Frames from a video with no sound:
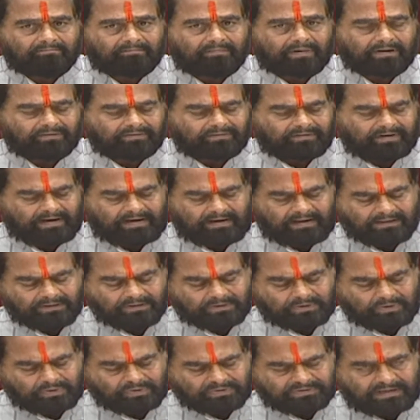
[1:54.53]
మనల్ని
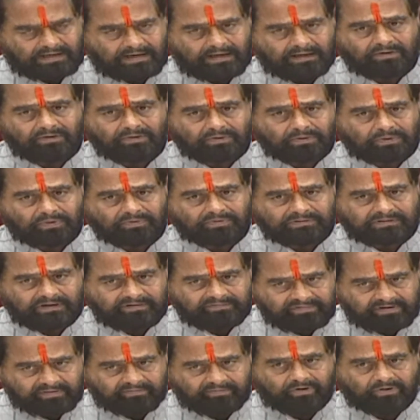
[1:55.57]
ఎంతో సహనంతో
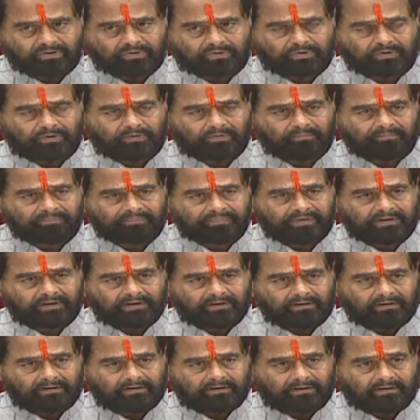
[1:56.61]
సంయమనంతో
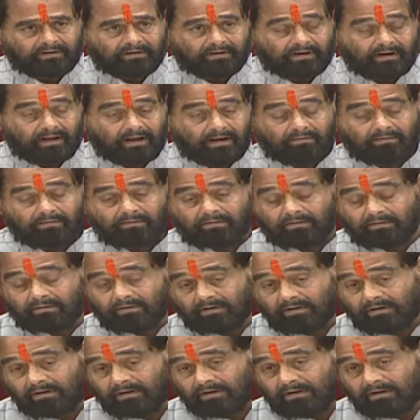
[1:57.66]
నాకు
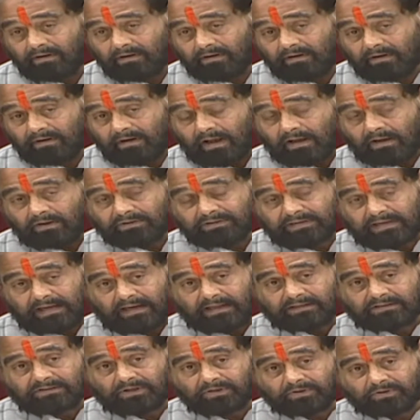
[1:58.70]
నాకు
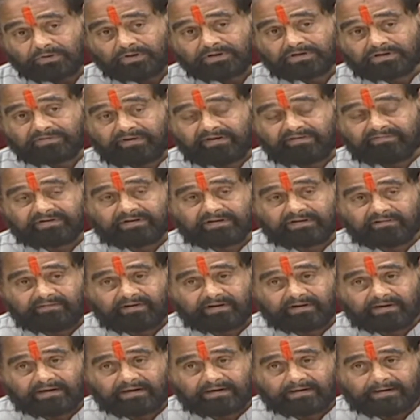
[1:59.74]
చాలా సంతోషమైన విషయం
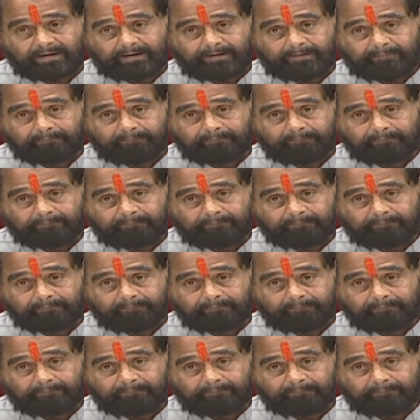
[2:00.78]
ఏంటంటే